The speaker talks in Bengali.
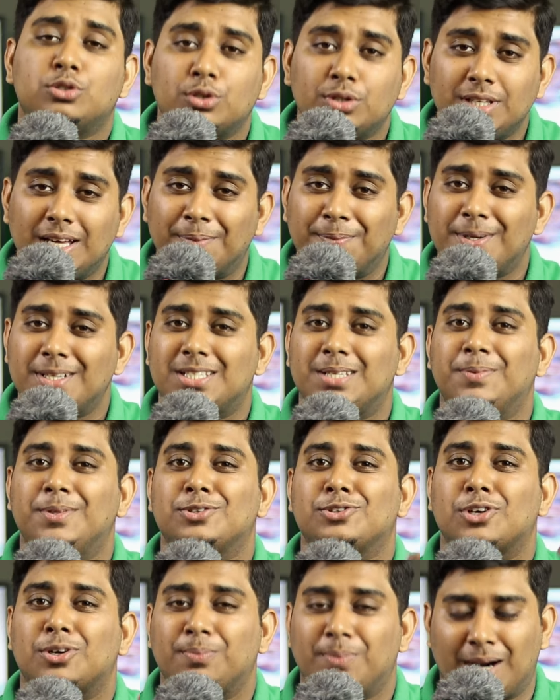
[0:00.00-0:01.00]
যদি আপনার সিভিল
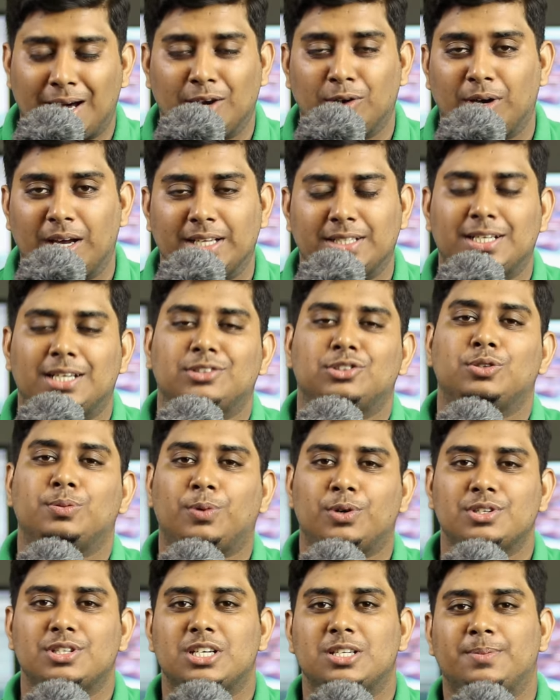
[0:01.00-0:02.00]
স্কোর ভালো হয় সাতশো
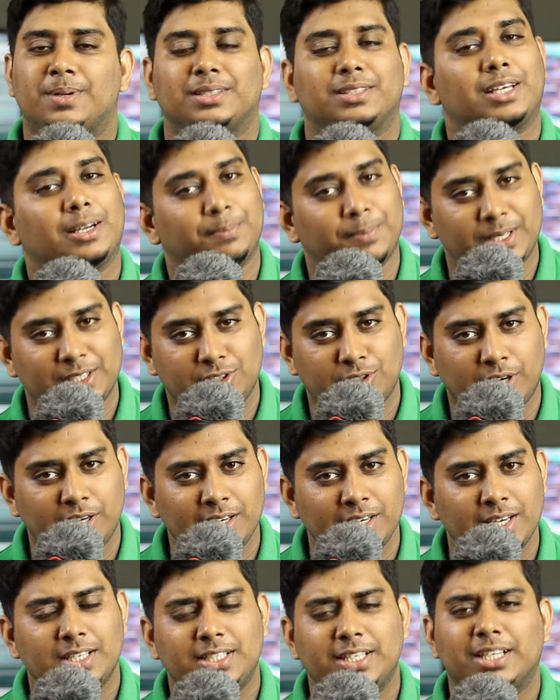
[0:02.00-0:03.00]
পঞ্চাশ বা তার বেশি হয়
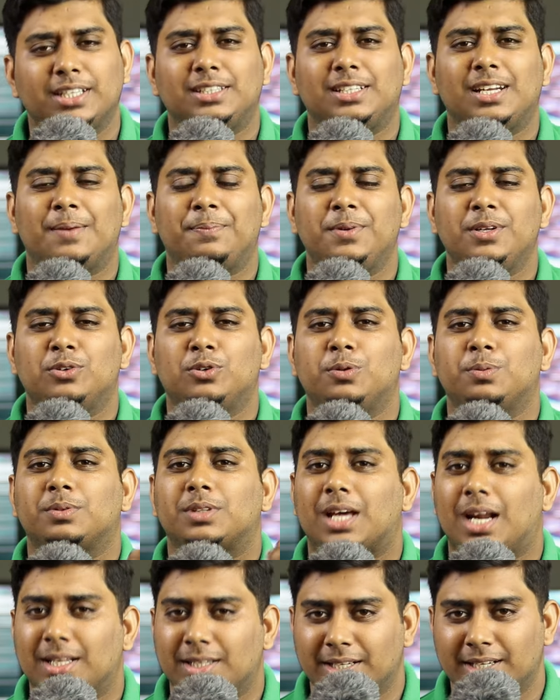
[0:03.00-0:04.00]
সেক্ষেত্রে আপনি খুব
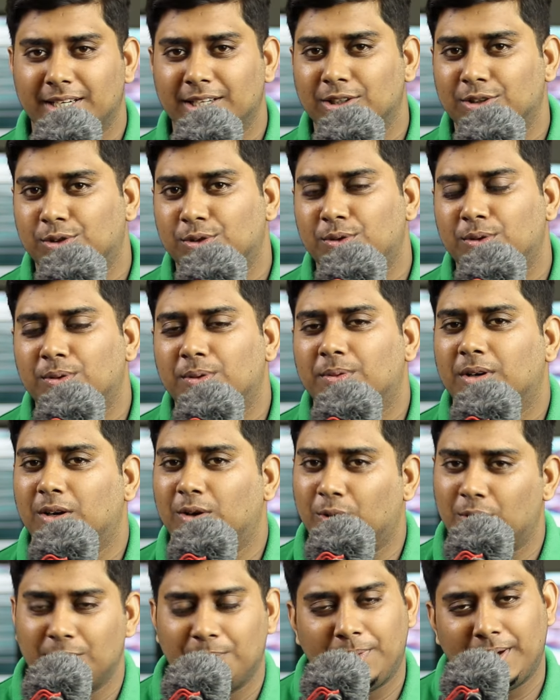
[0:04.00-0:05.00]
তাড়াতাড়ি কিন্তু
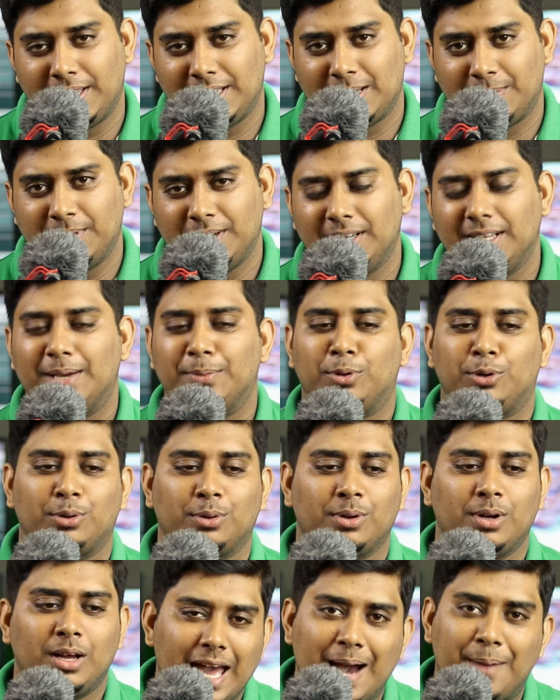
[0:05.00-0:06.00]
লোন পেয়ে যাবেন এবং
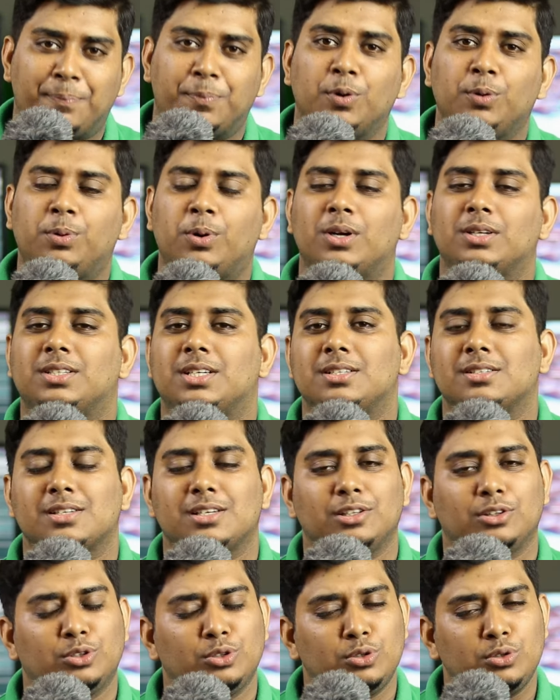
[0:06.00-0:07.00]
অ্যাপ্রুভ হওয়ার চান্স
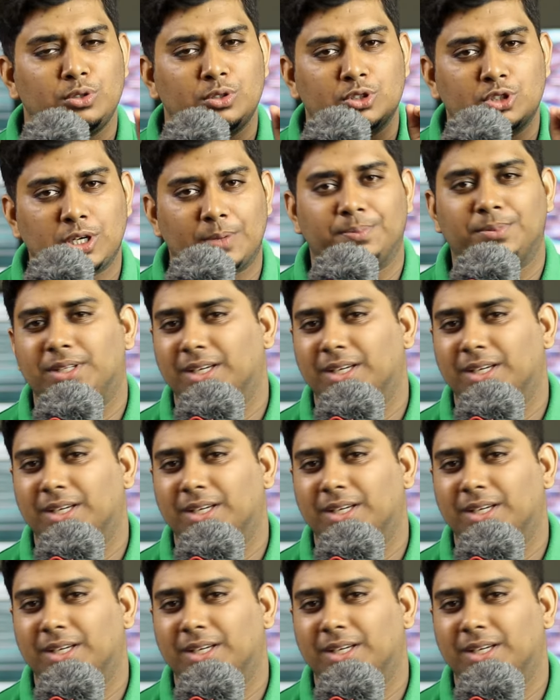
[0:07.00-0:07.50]
কিন্তু সব